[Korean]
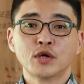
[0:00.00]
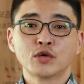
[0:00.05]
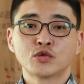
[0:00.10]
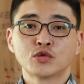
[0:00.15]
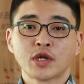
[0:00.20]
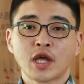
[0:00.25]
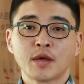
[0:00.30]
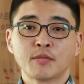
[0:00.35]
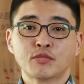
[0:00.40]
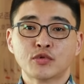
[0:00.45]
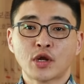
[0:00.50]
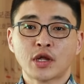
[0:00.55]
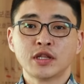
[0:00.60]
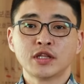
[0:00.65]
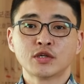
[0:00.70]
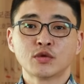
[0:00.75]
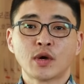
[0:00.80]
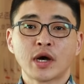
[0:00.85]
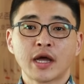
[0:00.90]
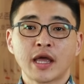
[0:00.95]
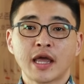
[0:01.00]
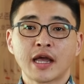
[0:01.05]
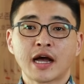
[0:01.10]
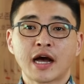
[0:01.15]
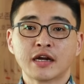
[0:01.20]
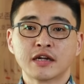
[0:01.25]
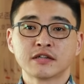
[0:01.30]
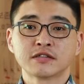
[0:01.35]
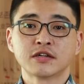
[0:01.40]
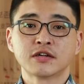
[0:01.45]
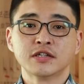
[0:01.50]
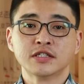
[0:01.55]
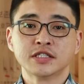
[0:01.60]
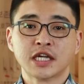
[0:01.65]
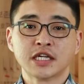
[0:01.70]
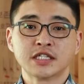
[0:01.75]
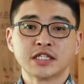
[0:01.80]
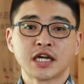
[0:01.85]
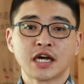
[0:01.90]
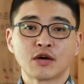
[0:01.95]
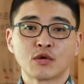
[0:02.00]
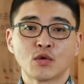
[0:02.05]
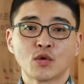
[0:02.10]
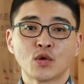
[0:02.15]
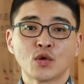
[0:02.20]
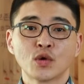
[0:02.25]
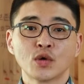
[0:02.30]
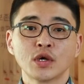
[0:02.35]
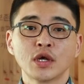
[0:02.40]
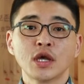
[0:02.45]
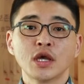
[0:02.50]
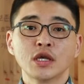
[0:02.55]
벌꿀의 브랜드화의 가능성을 제시하고